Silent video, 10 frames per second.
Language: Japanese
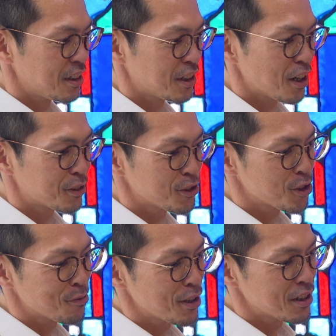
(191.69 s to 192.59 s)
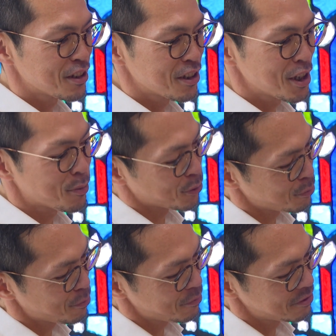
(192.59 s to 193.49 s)
110万でも
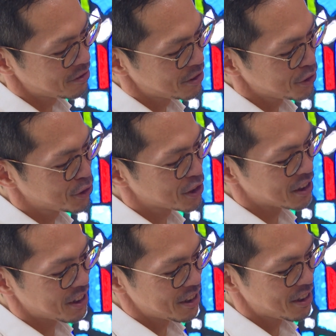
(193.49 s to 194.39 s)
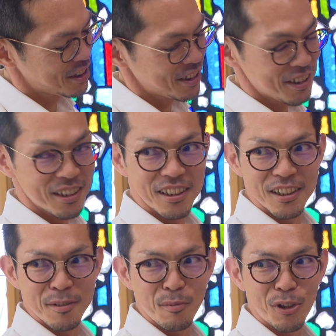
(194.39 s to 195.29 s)
正直
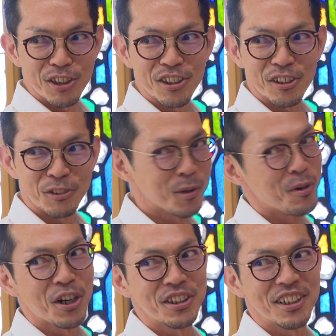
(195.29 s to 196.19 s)
儲かってるのかどうかもわか